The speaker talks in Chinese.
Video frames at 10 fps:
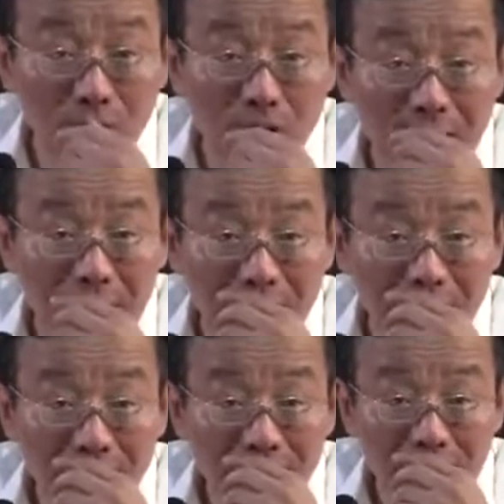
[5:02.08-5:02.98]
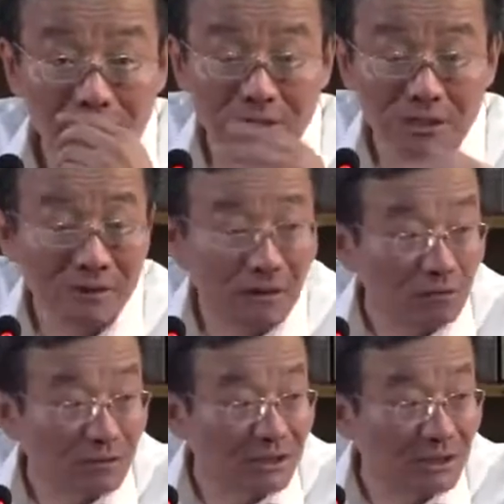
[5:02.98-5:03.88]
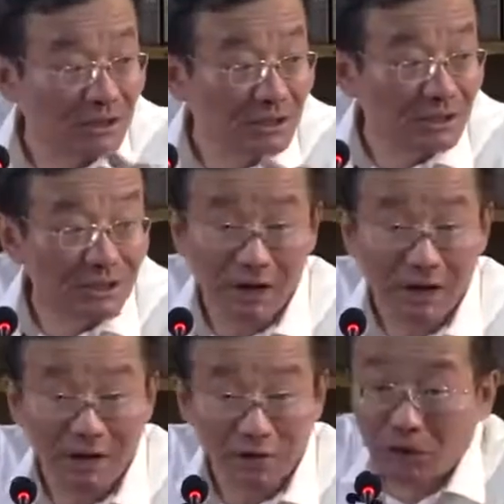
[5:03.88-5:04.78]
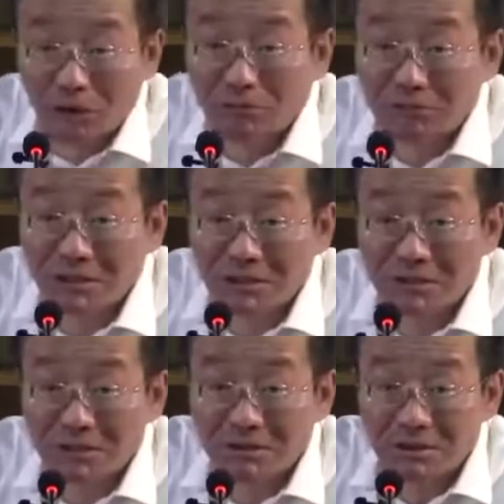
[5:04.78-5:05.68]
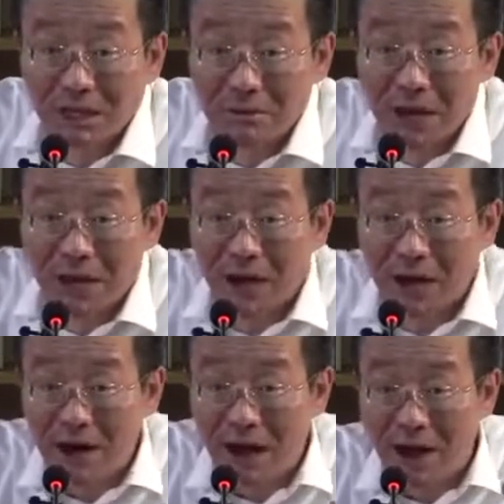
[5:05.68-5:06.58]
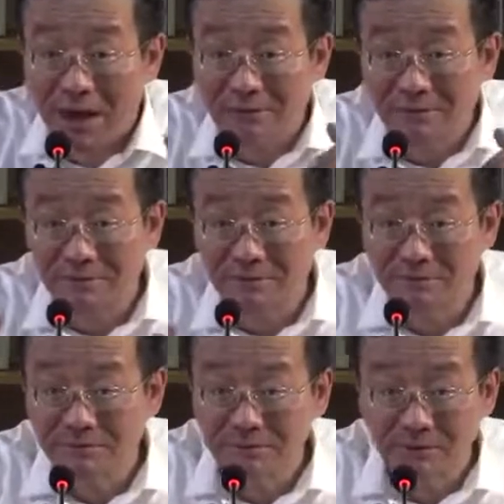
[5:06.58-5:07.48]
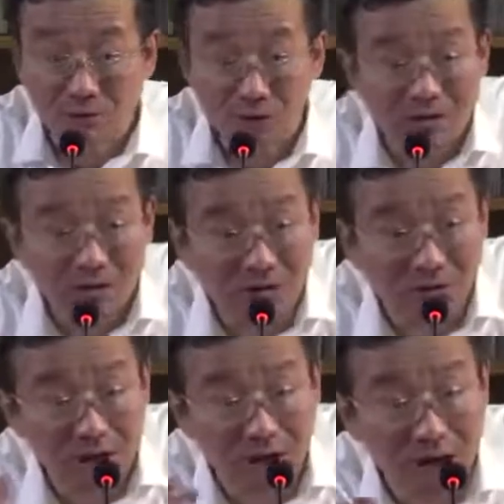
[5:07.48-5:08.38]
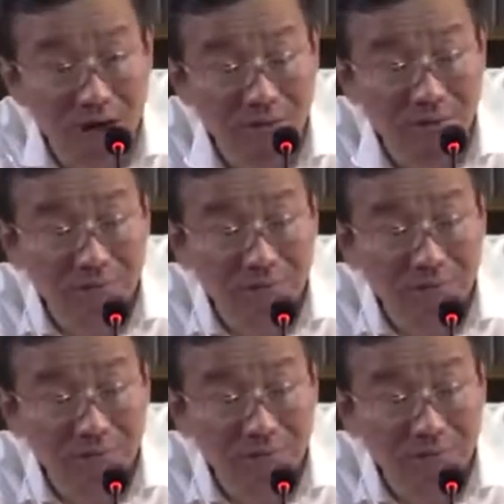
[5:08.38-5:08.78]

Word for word: 队来了，那时候现代工程机机械、推土机迎面开来，要推走厂房了，